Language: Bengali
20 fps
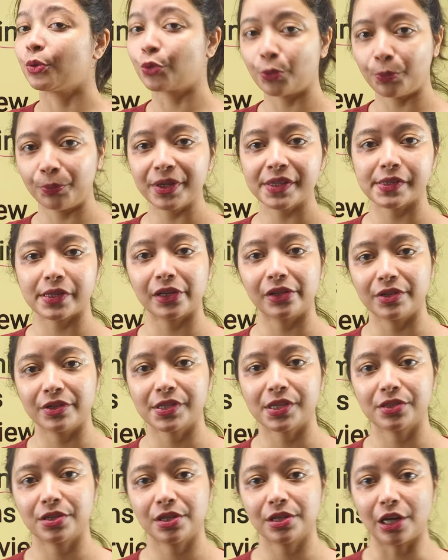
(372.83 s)
গ্রুপ বি
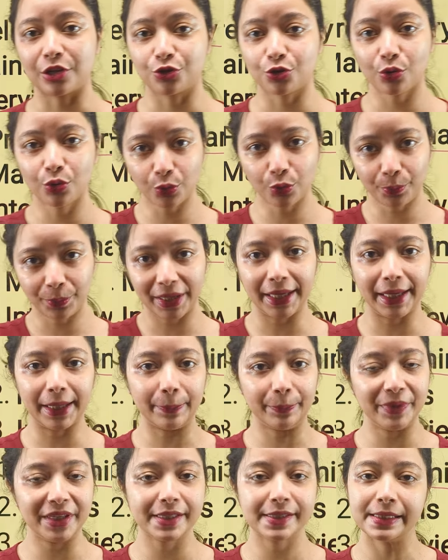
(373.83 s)
সার্ভিসেসে যাচ্ছ গ্রুপ এ
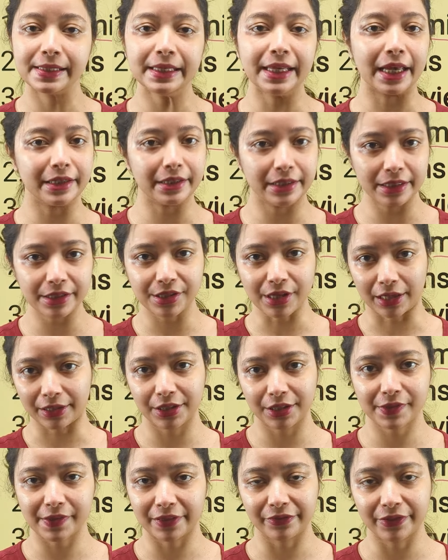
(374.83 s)
বি সি অ্যান্ড ডি
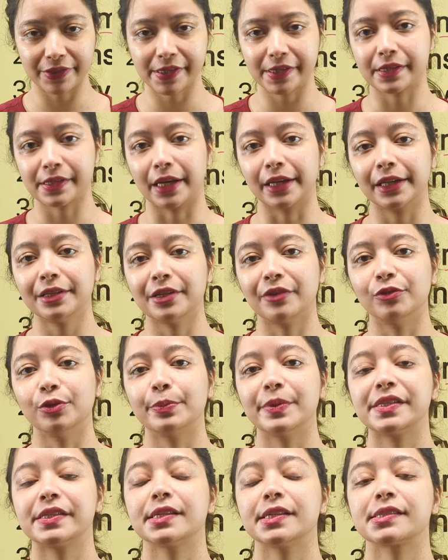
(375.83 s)
চারটে সার্ভিসেস থাকে
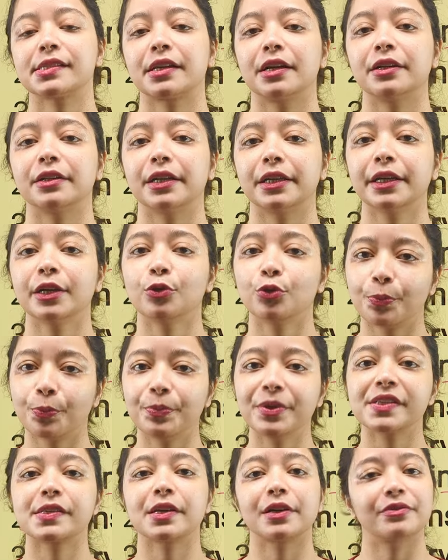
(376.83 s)
ডাব্লিউবিসিএস এর আন্ডারে গ্রুপ
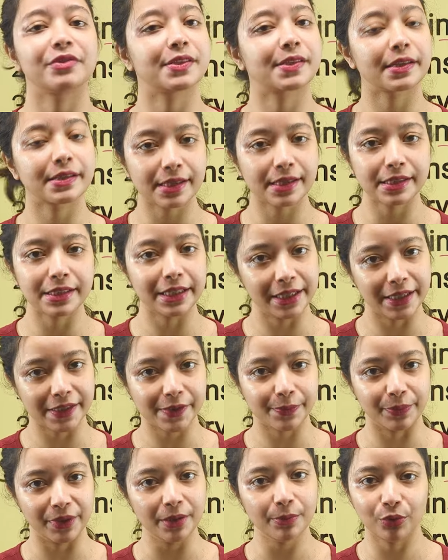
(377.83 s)
বি সার্ভিসেস
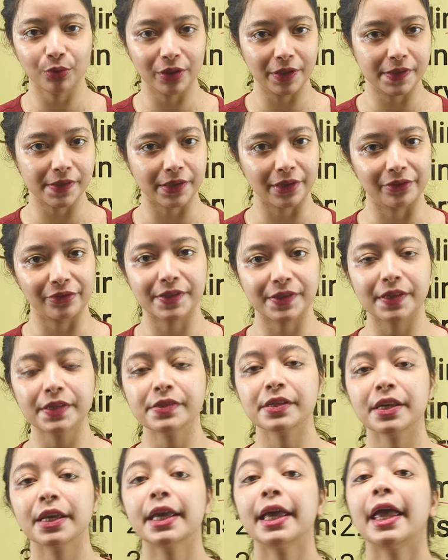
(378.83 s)
ডিএসপি পুলিশ
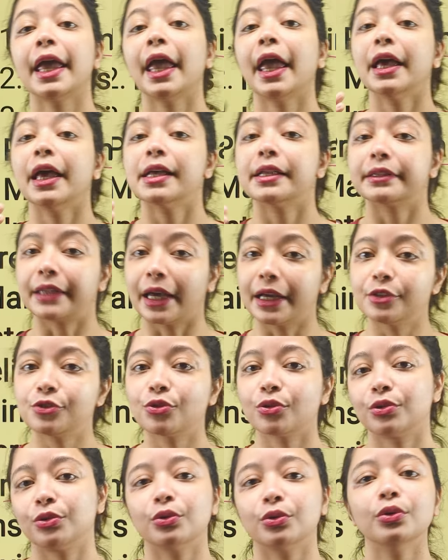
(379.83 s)
সার্ভিসেস তাই
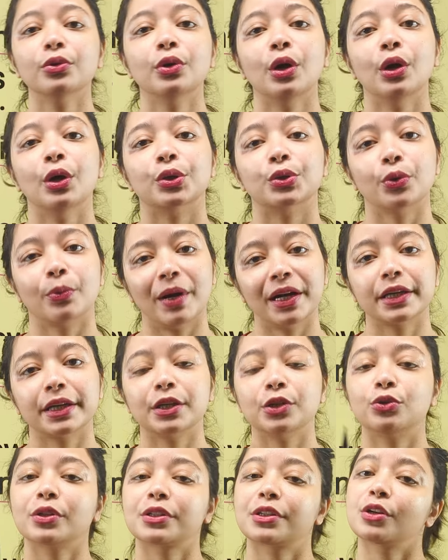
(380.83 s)
জন্য তোমাকে
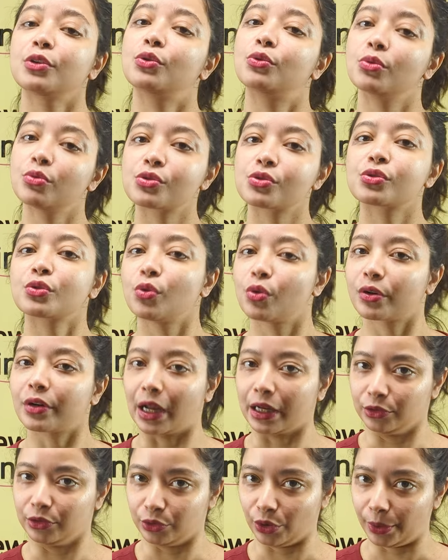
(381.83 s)
কিন্তু একটা গ্রুপ স্কোর
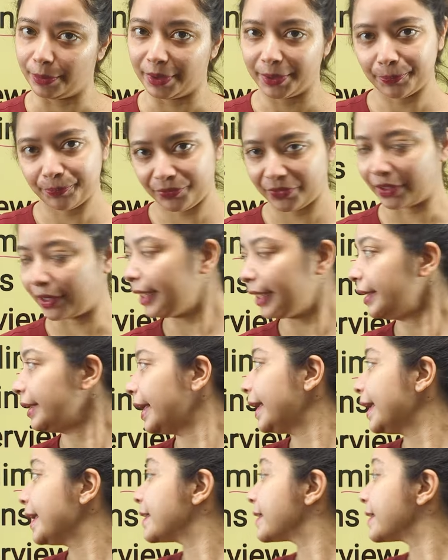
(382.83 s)
রাখতে হবে রাইট